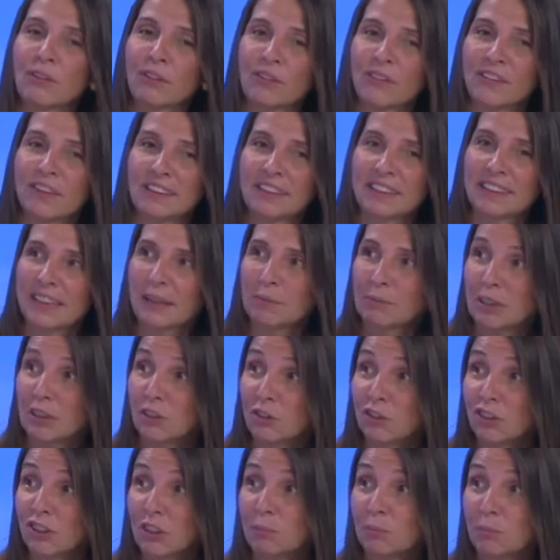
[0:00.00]
de
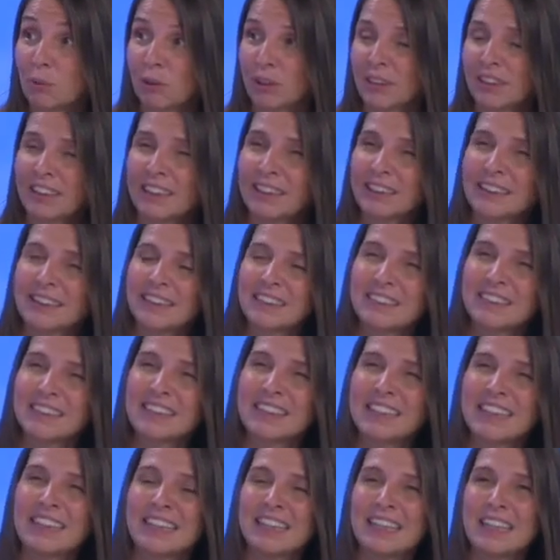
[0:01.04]
tratamientos importantes,
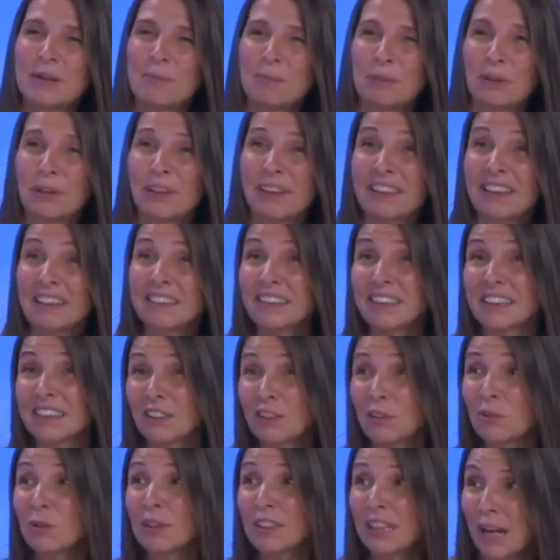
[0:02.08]
pero quizás teniendo
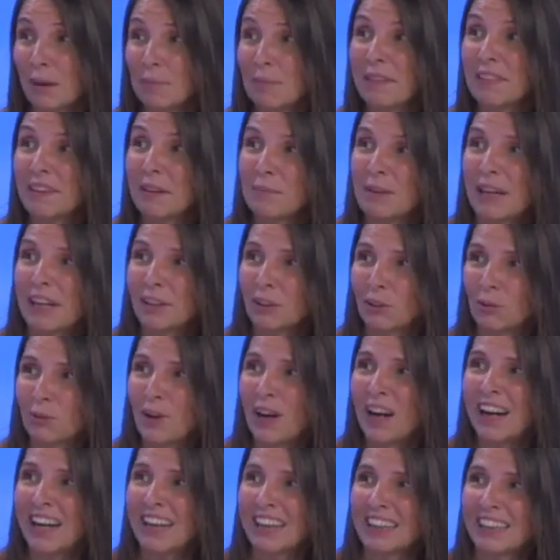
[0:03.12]
en cuenta la pandemia
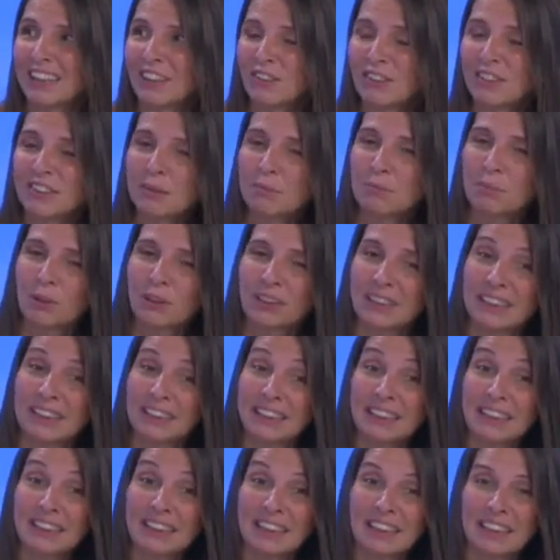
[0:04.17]
actual, creo que es
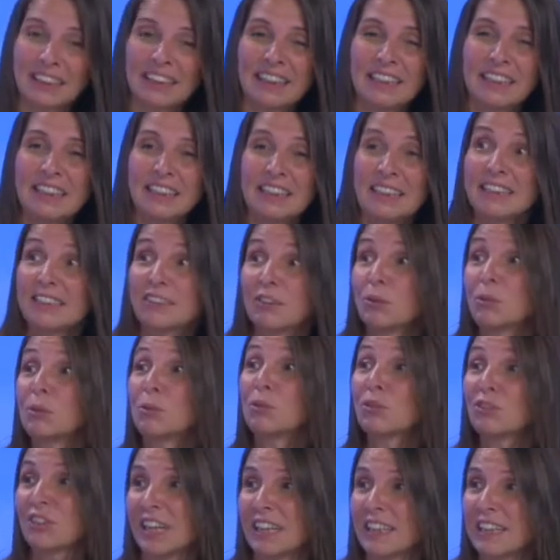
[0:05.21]
importante que
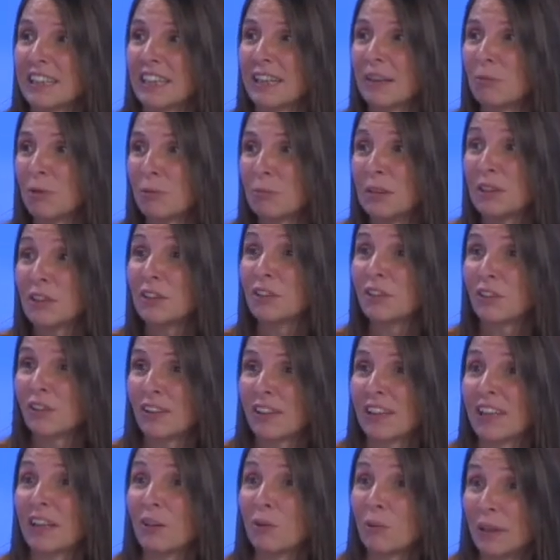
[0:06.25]
estuvimos ahí en el momento
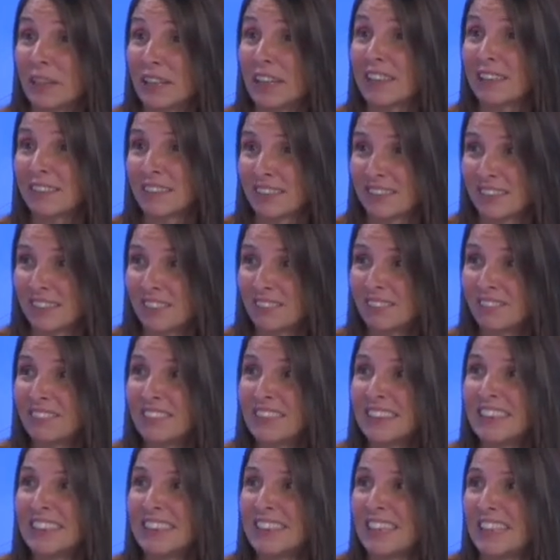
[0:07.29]
del VIH.
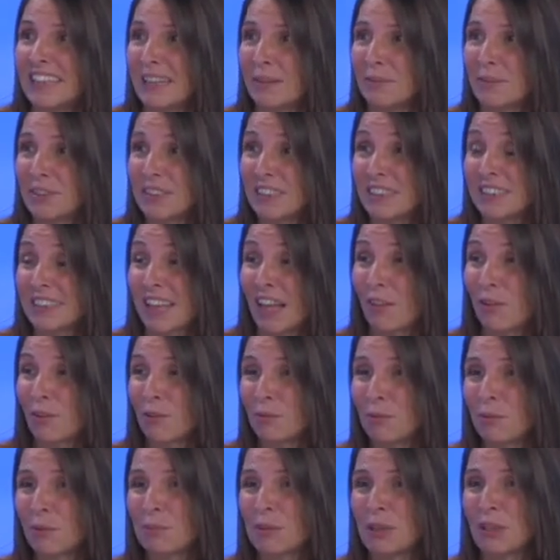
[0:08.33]
Hemos estado en un
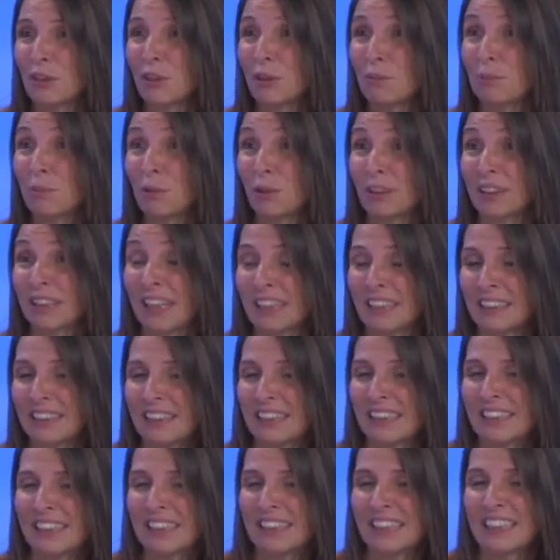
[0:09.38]
momento
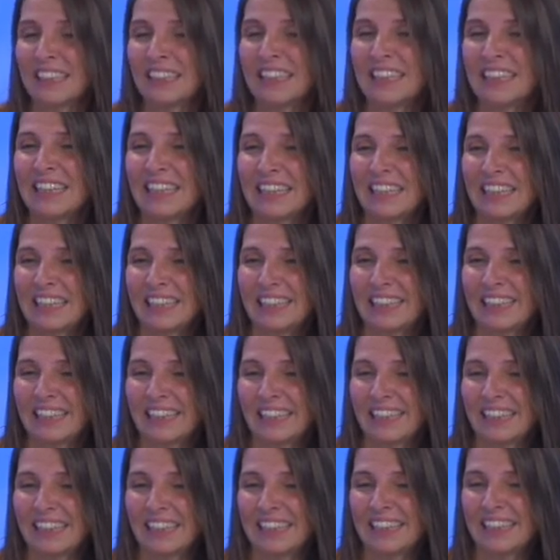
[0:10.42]
importante eh,
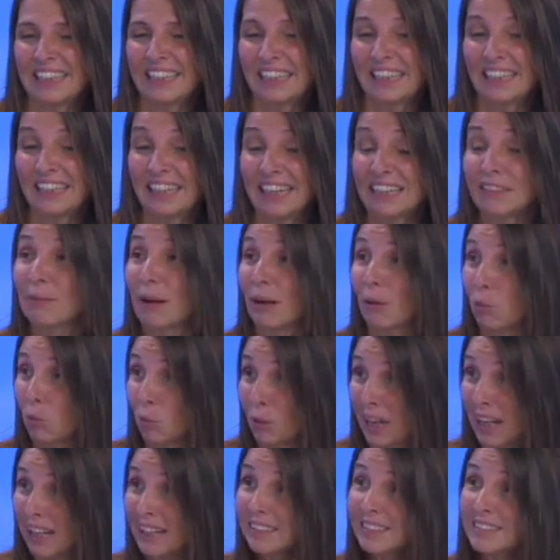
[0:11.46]
en, las
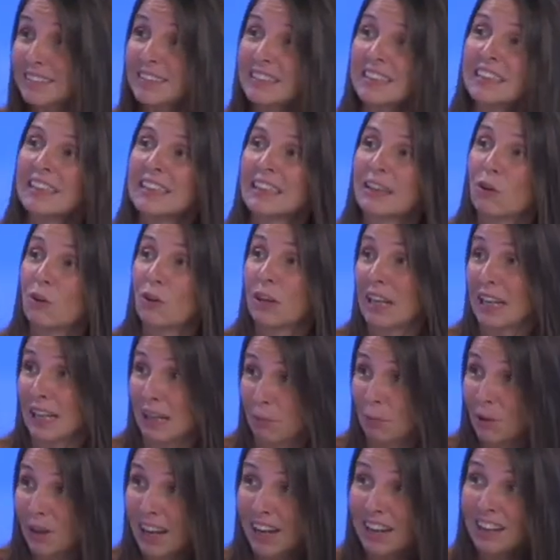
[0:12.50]
vacunas, con el
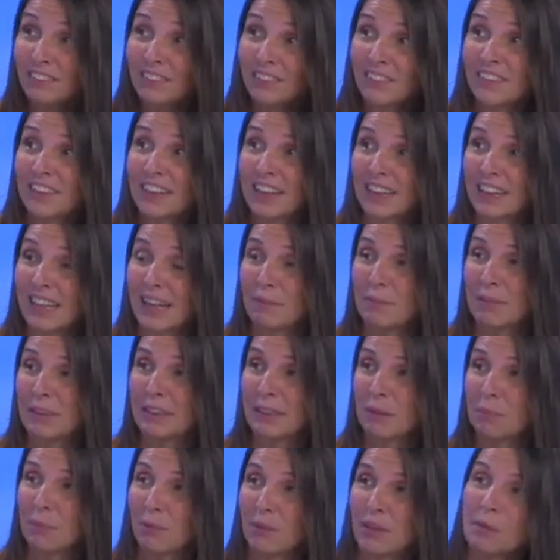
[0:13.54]
ébola, donde
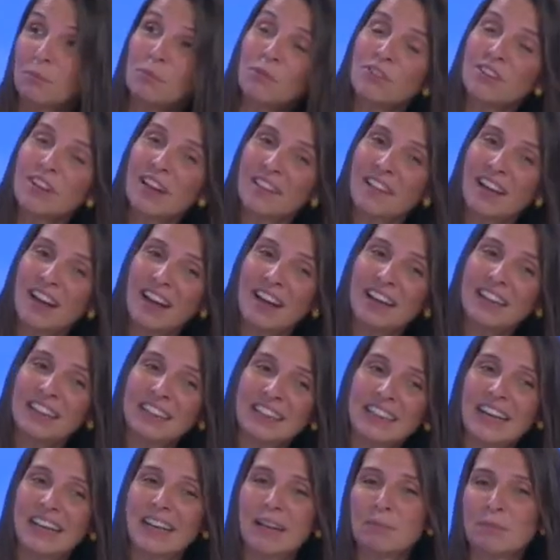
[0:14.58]
realmente pudimos dar.
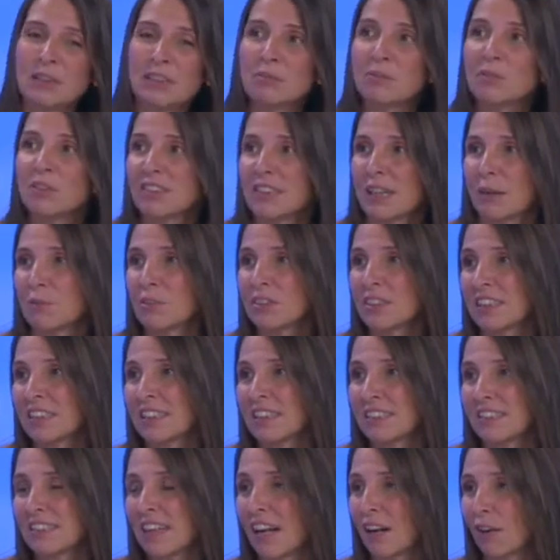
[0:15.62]
Y ahora mismo estamos en
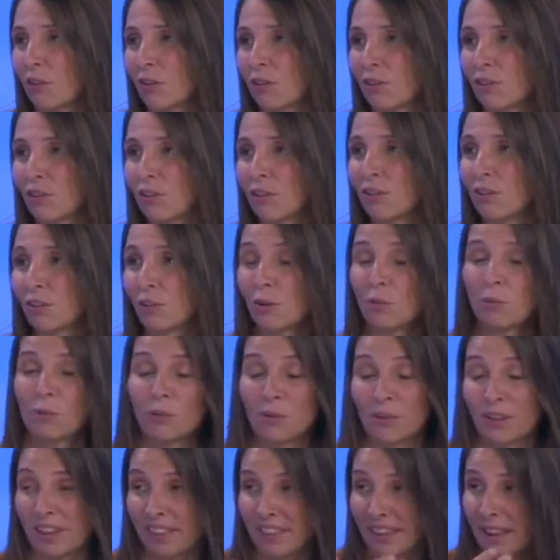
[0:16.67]
desarrollo, como
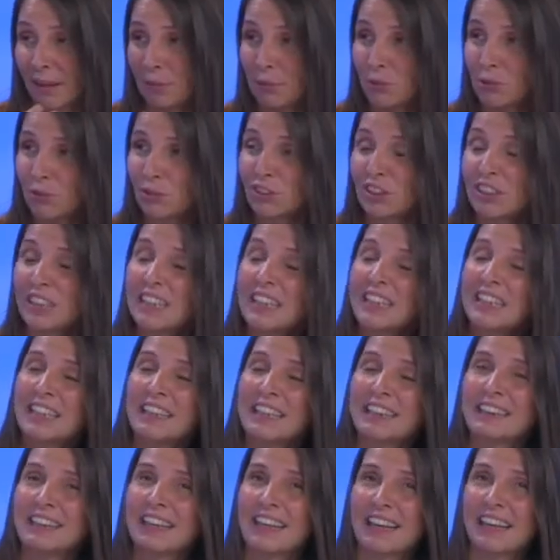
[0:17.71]
decíamos,
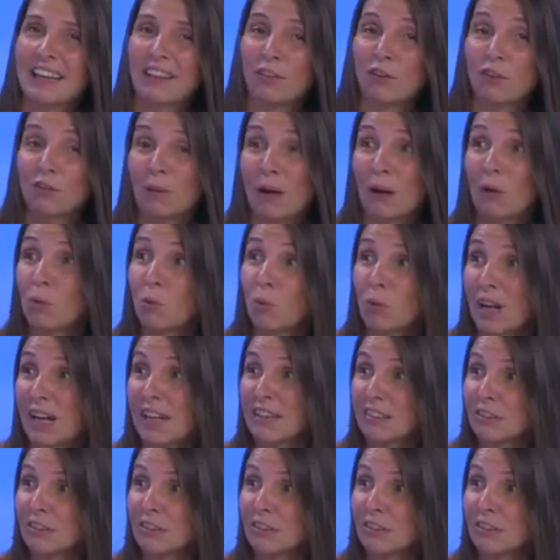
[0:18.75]
de dos vacunas y un